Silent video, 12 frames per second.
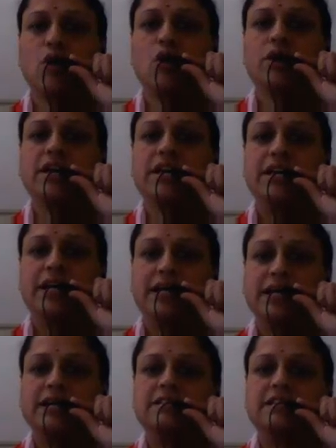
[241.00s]
और ये
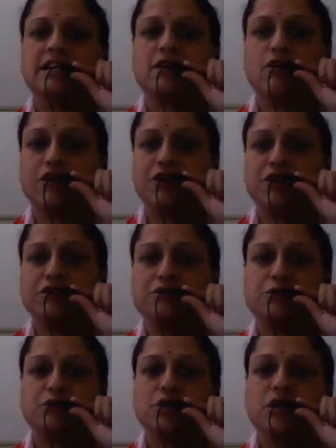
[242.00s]
डेटेड सिक्योरिटीज़
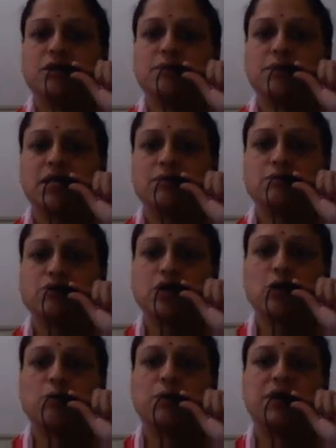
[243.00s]
होती हैं मतलब
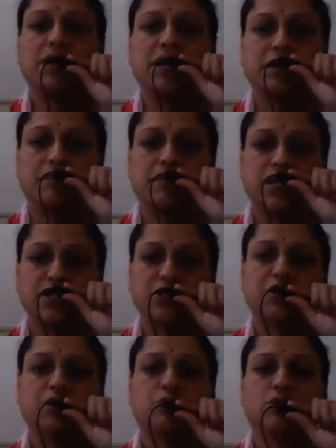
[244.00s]
उसके ऊपर डेट
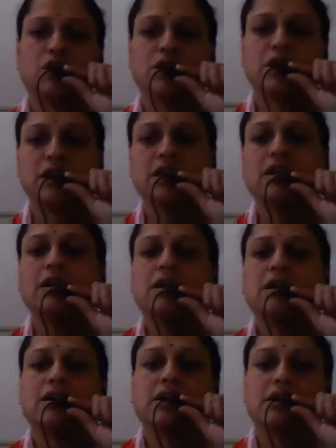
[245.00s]
मेंशन होती हैं
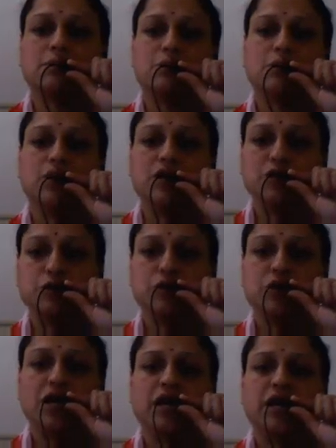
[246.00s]
कि कब उन्हें इशू
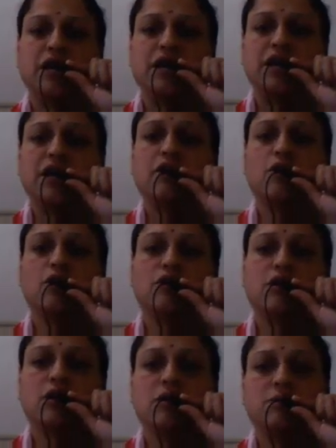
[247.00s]
किया गया है और
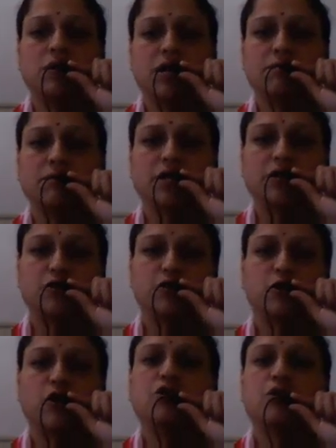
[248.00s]
कब ये
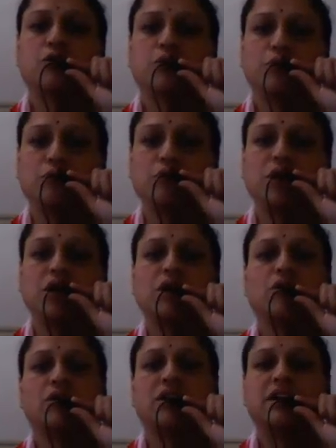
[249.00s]
मेच्योर होंगी
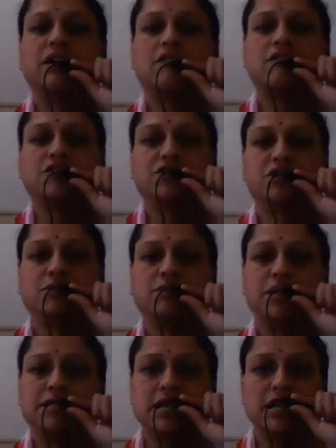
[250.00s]
और इन्हें ट्रेजरी
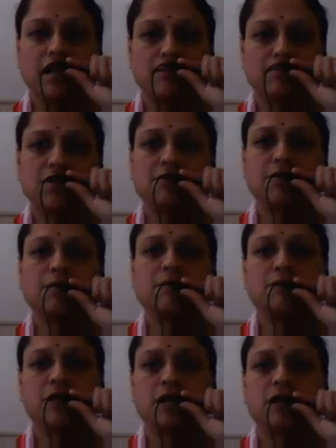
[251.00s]
बिल्स के नाम से भी
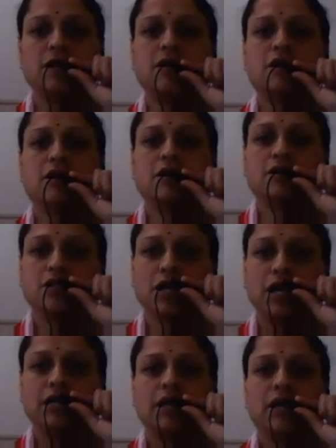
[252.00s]
जाना
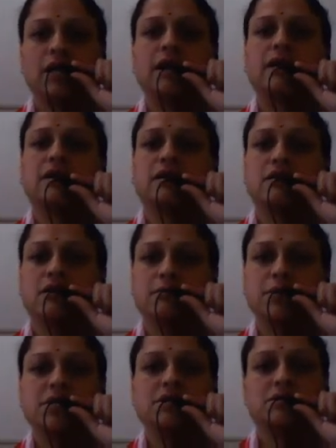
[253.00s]
जाता है
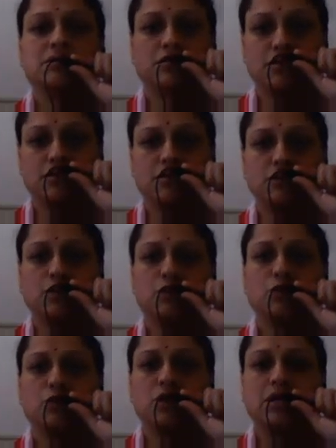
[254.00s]
गवर्नमेंट जो
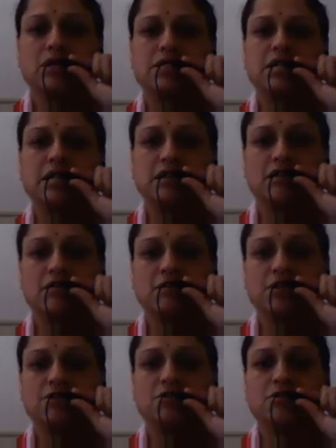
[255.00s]
होती है स्टेट
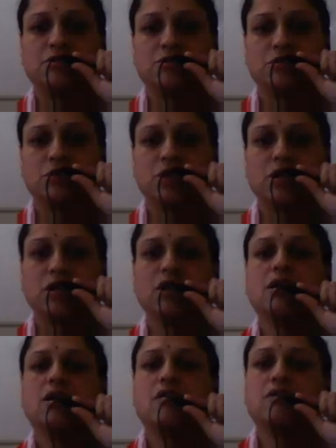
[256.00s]
गवर्नमेंट्स जो होती है
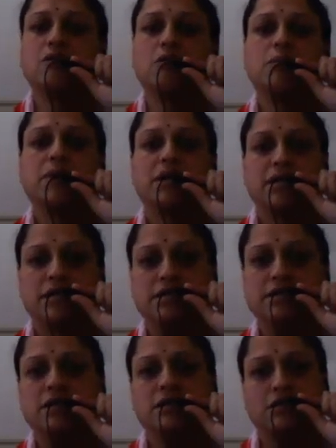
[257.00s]
वो भी
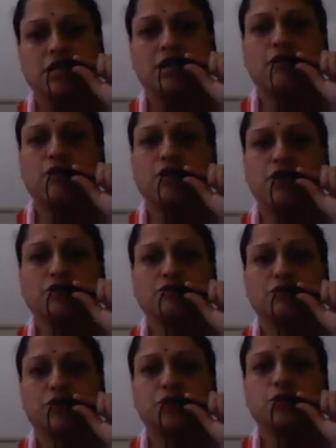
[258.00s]
इन सिक्योरिटीज़
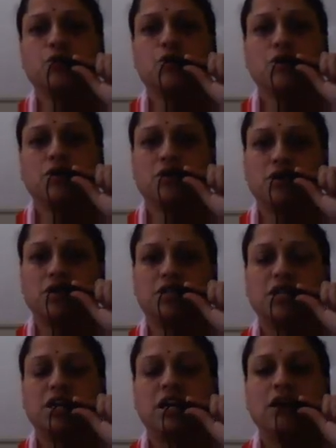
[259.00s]
को इशू
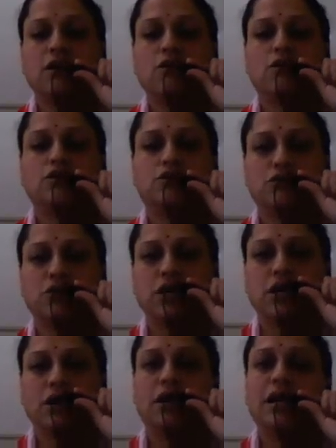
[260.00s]
करती हैं और जो
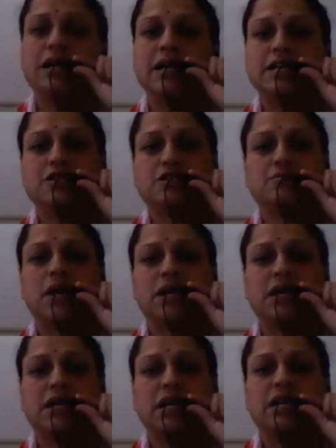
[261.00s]
ये गिल टेस्ट
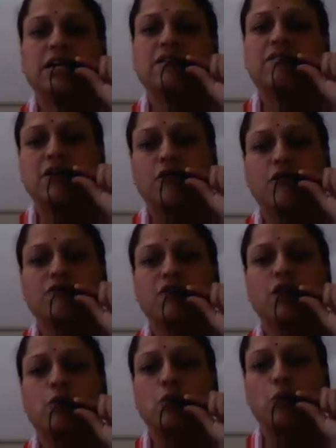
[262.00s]
मार्केट है ये वन ऑफ
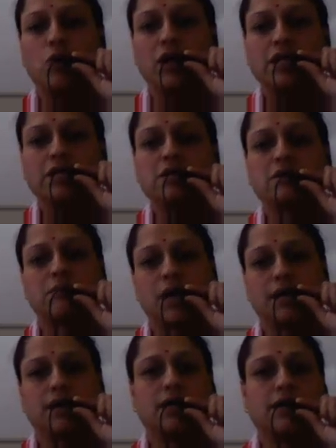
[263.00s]
द ओल्डेस्ट
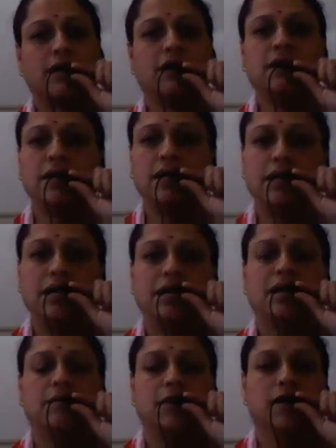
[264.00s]
मार्केट है
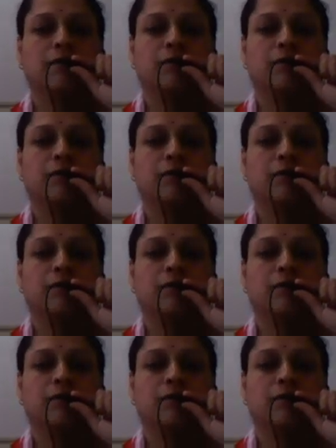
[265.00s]
इंडिया में